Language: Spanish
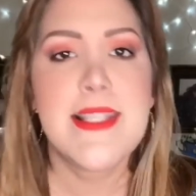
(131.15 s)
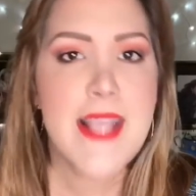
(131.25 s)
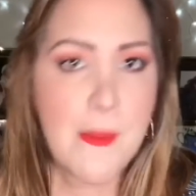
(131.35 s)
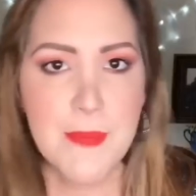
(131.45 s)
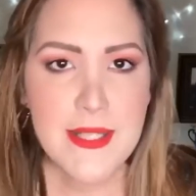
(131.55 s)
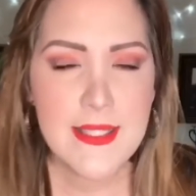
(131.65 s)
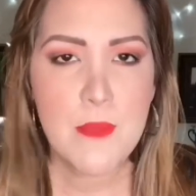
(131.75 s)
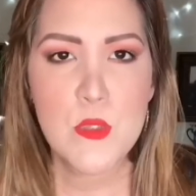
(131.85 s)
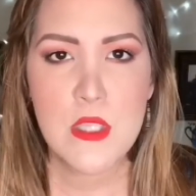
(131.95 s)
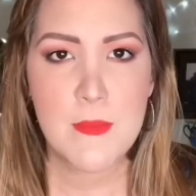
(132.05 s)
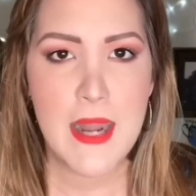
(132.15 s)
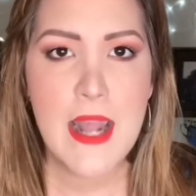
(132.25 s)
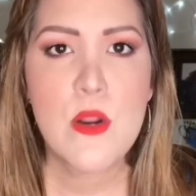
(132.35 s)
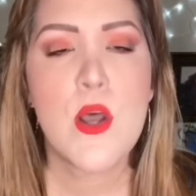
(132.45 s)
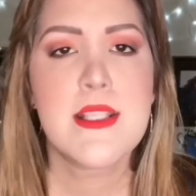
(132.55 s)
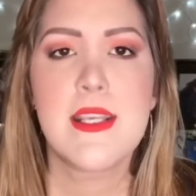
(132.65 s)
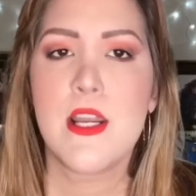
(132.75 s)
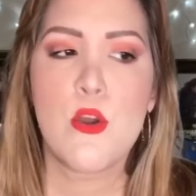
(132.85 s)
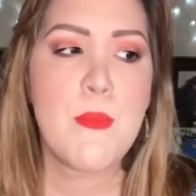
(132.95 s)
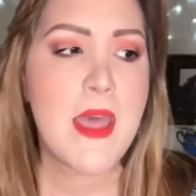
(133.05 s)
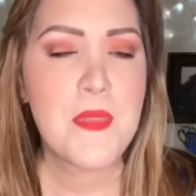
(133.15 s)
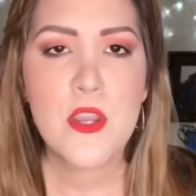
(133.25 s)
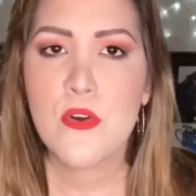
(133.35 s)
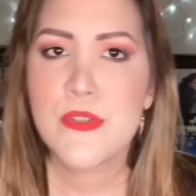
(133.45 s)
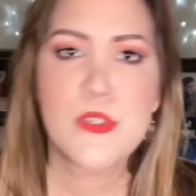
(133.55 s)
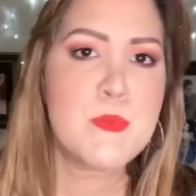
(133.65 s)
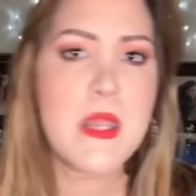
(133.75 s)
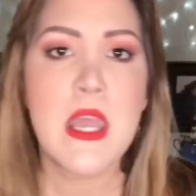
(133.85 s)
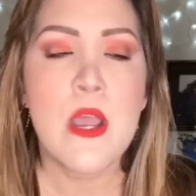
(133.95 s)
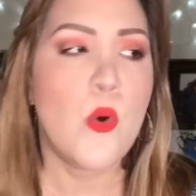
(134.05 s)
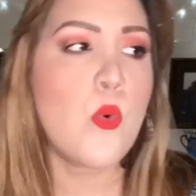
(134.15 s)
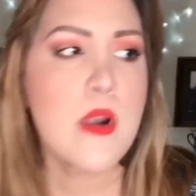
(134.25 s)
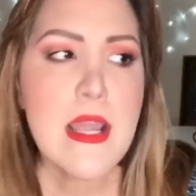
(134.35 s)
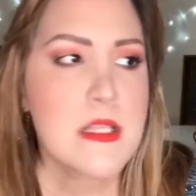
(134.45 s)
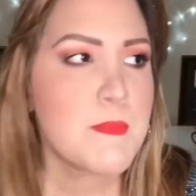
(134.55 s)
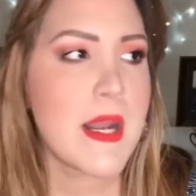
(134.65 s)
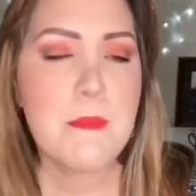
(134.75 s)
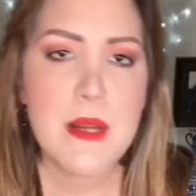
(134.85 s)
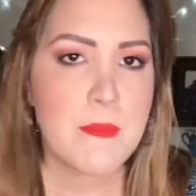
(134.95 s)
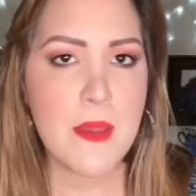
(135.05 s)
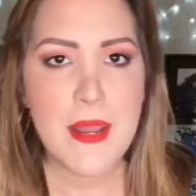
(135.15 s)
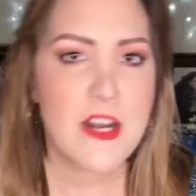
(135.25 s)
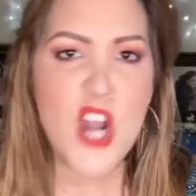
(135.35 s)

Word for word: Siempre estamos en verano, así que no me anden con unas para primavera.